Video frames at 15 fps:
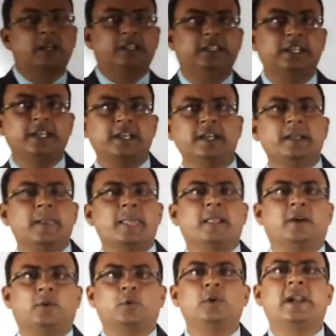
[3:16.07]
ये
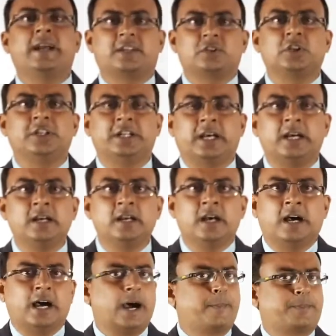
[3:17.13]
रूल एक्चुअली ना
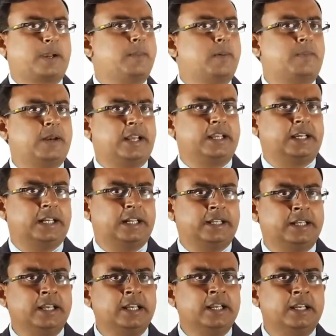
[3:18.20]
अब कब अप्लाई
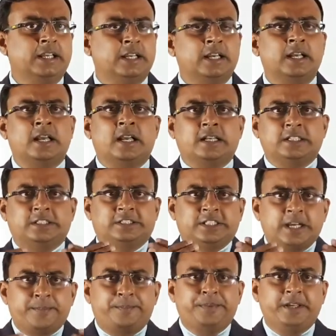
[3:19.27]
करेंगे
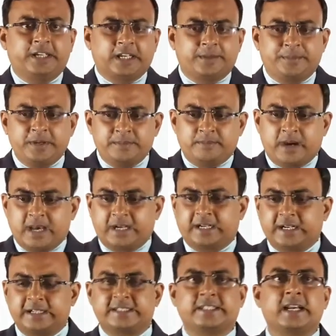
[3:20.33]
जब भी कभी
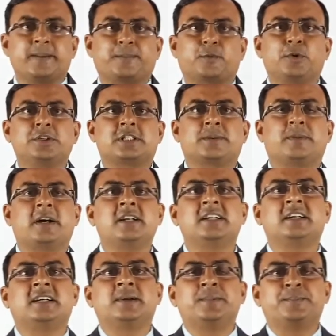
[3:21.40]
मार्केट से आप कोई
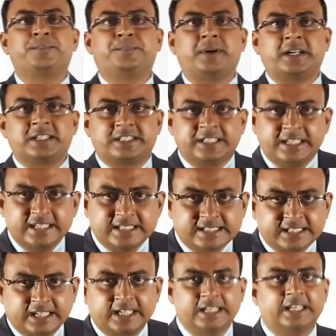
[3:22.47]
सामान परचेज
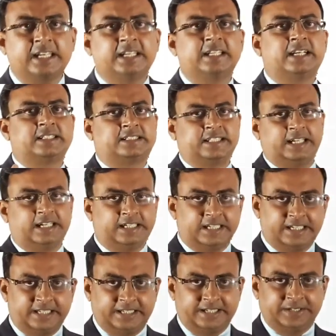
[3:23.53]
करेंगे या सेल
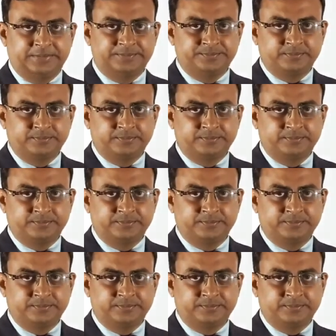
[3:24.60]
करेंगे